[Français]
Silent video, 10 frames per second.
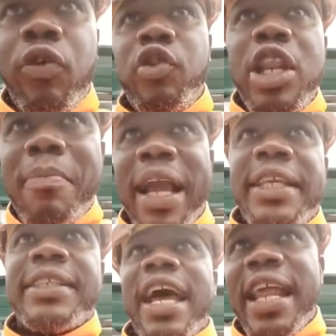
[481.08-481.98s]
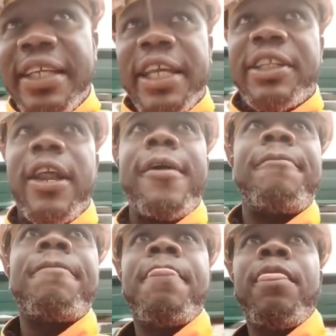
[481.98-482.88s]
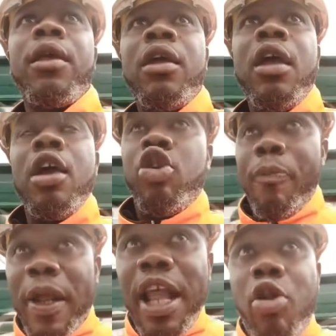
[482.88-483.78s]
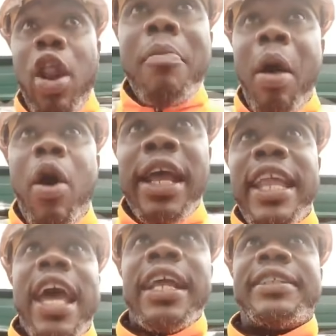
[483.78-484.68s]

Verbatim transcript: de Macky Sall, etc. Le président Laurent Gbagbo a été arrêté.